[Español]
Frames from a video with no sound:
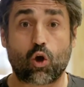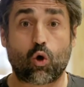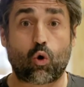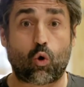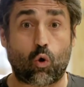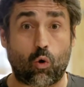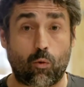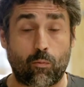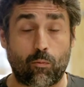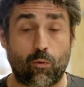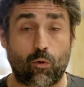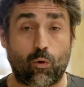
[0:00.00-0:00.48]

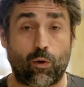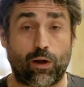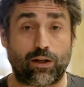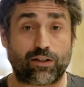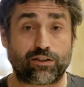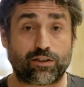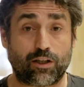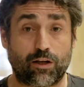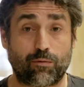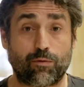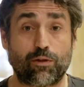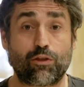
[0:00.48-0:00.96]
como el
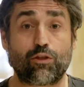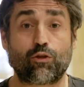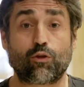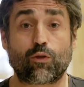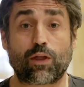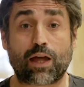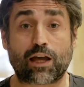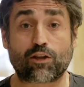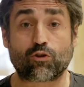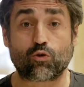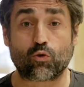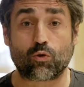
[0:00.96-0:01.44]
servicio
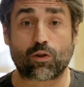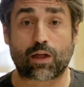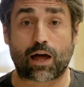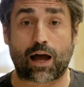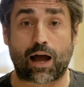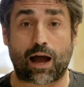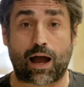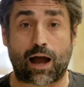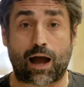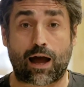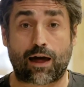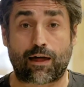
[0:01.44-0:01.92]
de
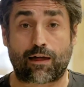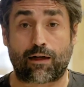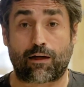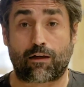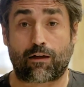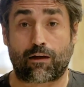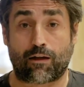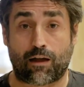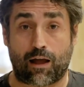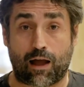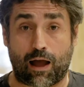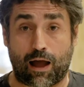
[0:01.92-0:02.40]
ayuda
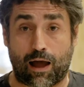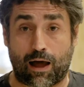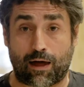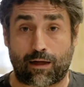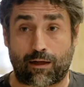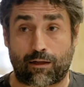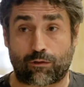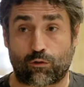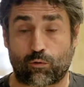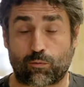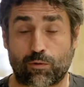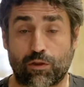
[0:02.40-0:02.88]

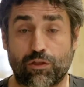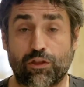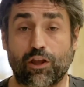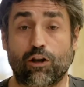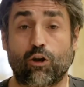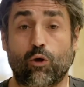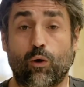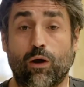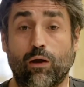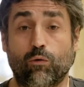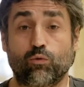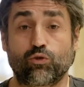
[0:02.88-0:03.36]
a, a,
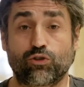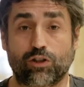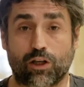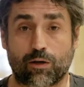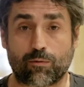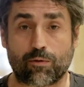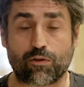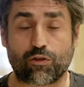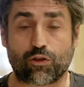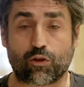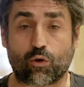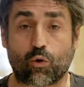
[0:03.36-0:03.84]
domicilio es un
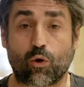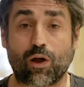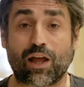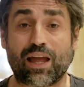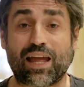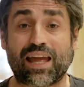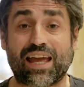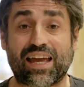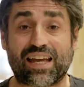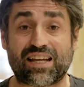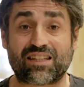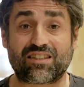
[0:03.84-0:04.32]
servicio
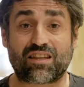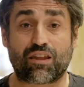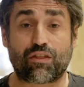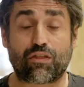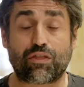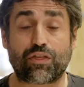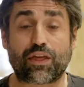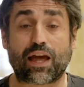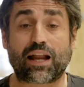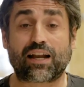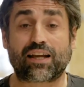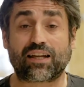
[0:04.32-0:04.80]

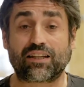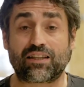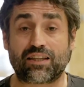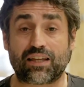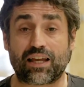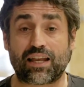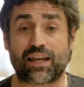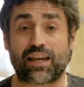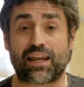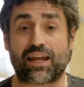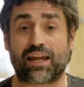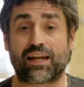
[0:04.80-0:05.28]
esencial que
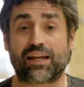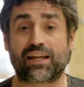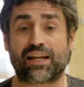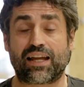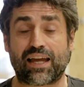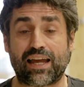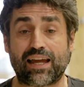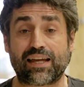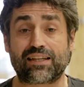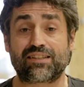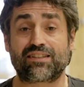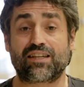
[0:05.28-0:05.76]
tiene
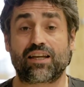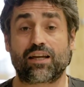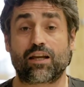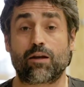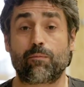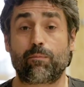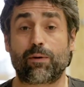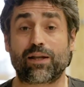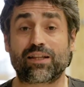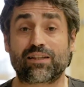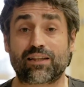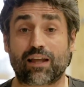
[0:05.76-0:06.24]
que
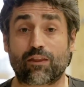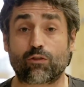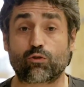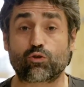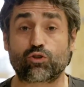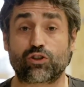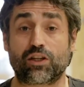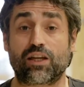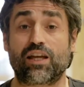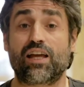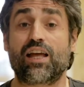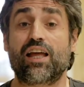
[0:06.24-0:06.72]
seguir
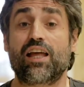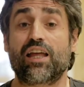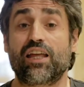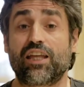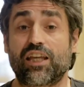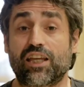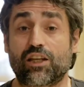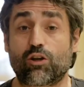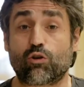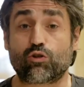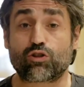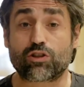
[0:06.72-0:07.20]
prestándose
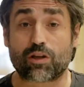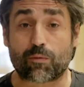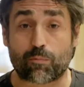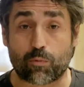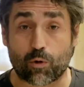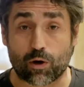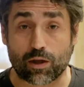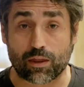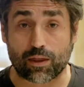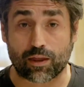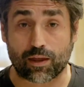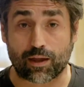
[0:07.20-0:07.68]
y no se
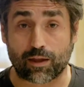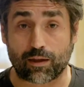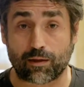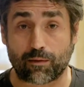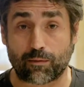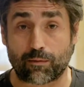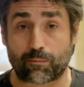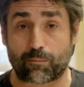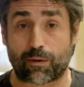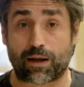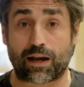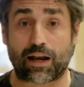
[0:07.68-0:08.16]
puede
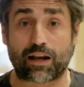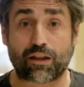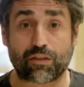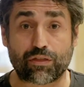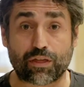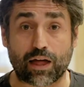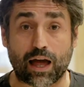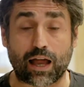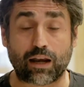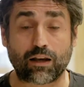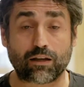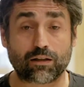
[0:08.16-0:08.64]

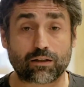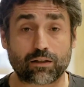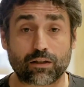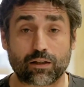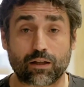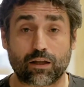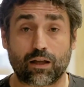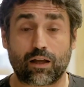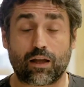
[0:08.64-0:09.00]
paralizar,